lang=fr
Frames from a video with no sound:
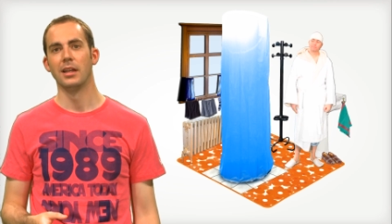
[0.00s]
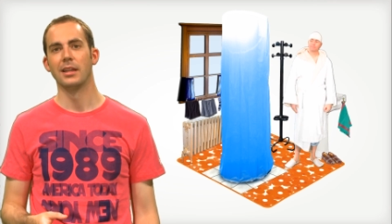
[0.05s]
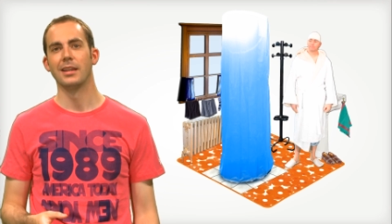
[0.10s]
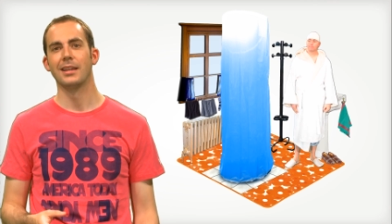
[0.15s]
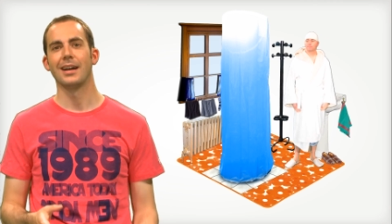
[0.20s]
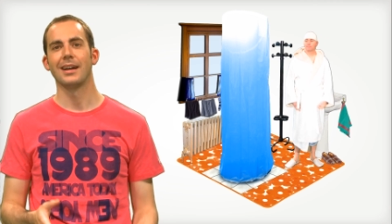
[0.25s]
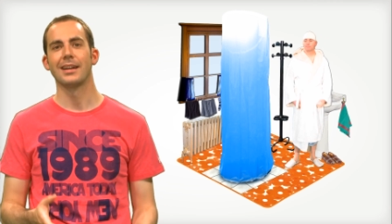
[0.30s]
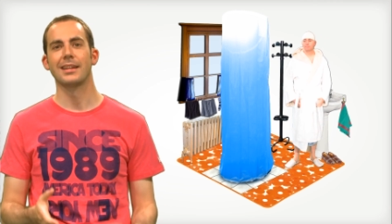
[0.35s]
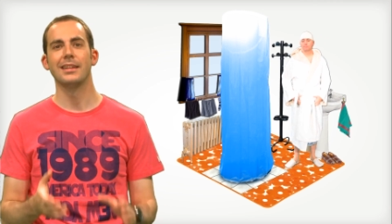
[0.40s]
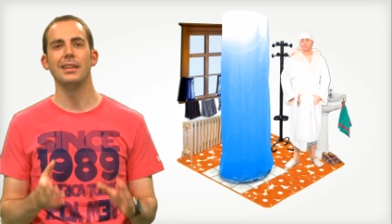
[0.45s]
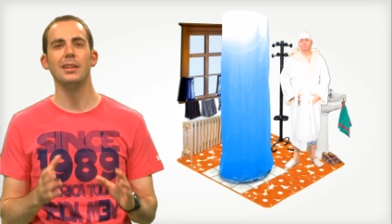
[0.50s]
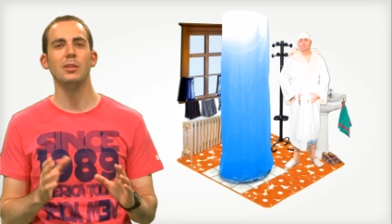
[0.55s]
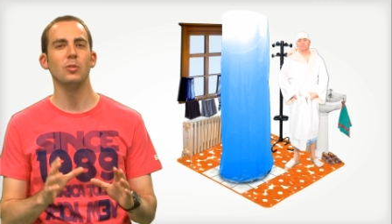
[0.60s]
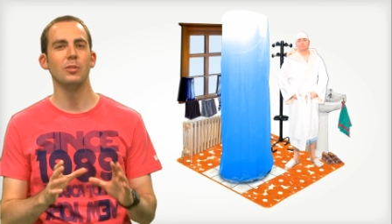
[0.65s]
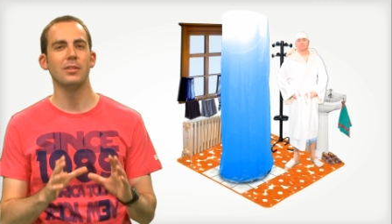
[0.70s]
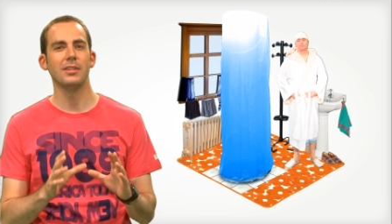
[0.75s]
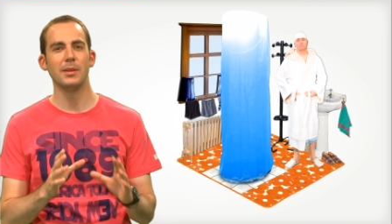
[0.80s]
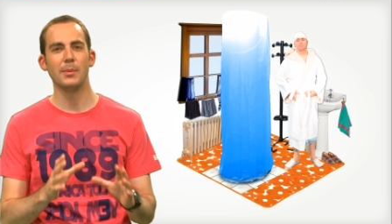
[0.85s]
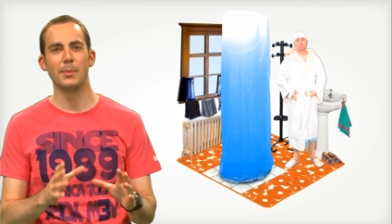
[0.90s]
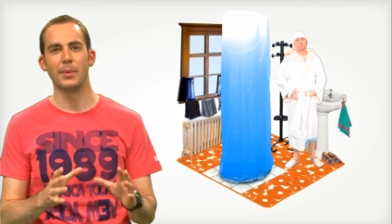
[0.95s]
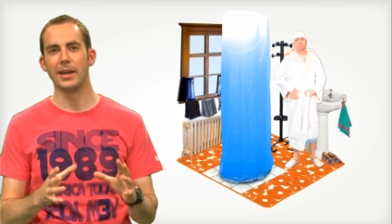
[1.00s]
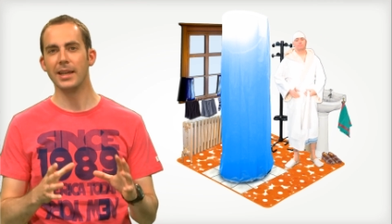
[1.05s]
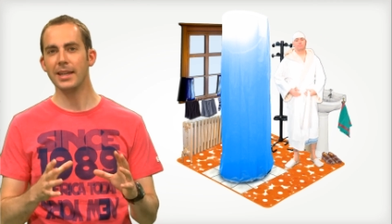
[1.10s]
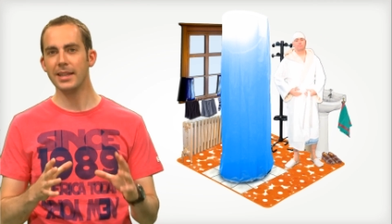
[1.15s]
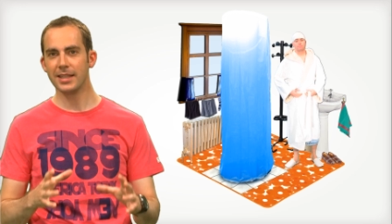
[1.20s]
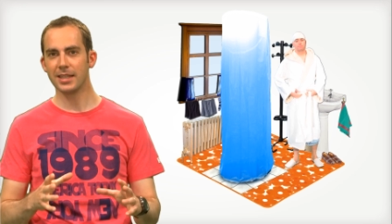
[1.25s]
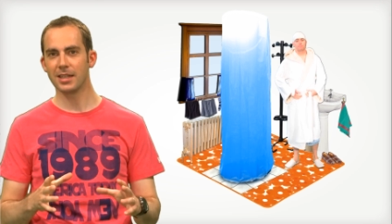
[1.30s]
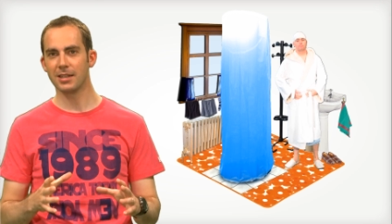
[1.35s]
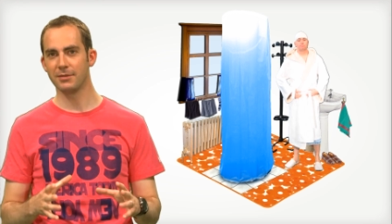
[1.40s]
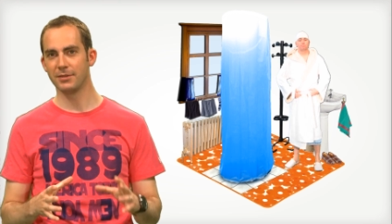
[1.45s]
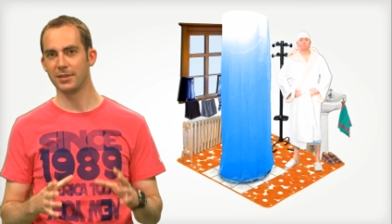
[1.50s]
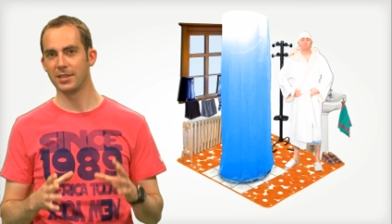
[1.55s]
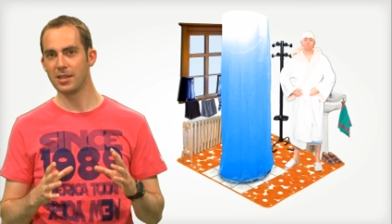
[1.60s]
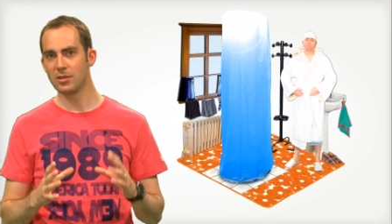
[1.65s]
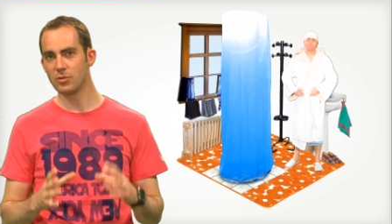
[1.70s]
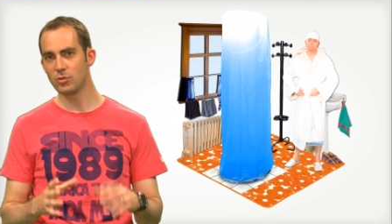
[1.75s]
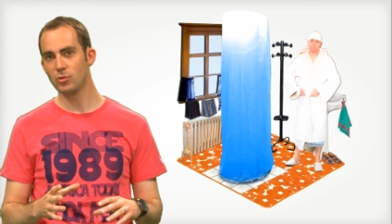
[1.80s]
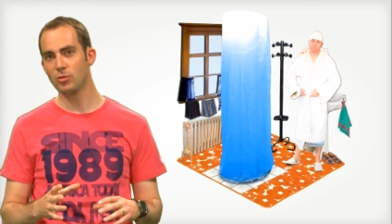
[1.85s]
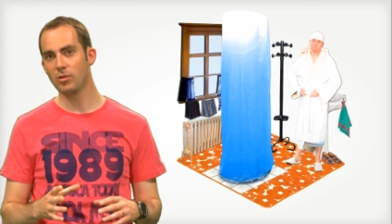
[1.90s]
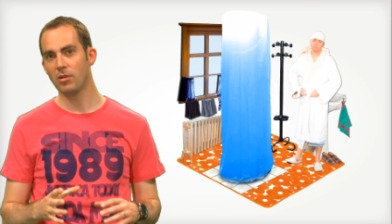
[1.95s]
Car qui ne s'est pas énervé
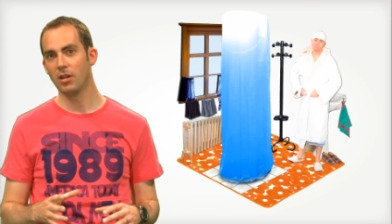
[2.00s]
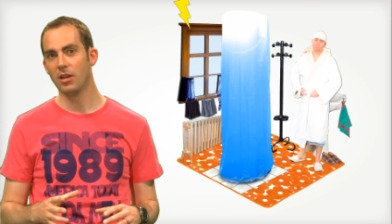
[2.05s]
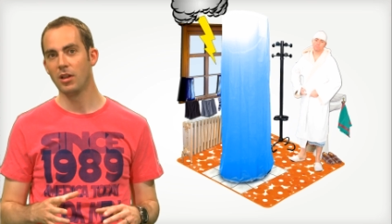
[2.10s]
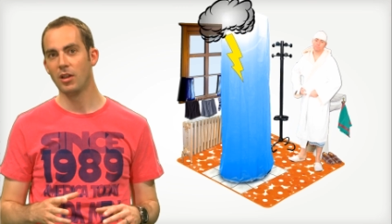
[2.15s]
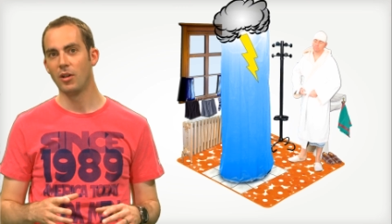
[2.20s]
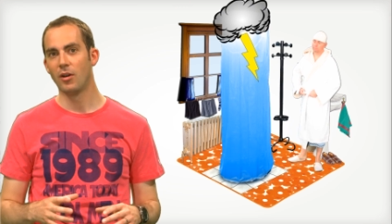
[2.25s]
un jour